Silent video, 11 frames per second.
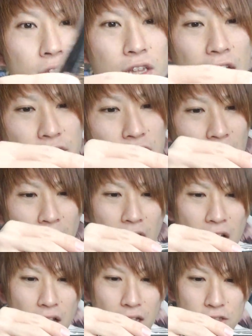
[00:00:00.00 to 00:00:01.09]
なん
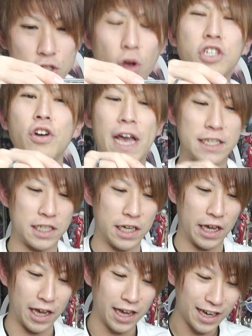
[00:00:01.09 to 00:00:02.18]
なんジョジョや
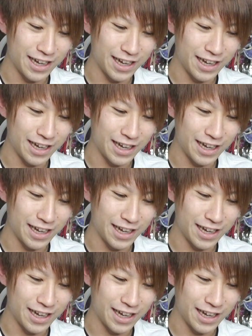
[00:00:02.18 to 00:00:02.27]
し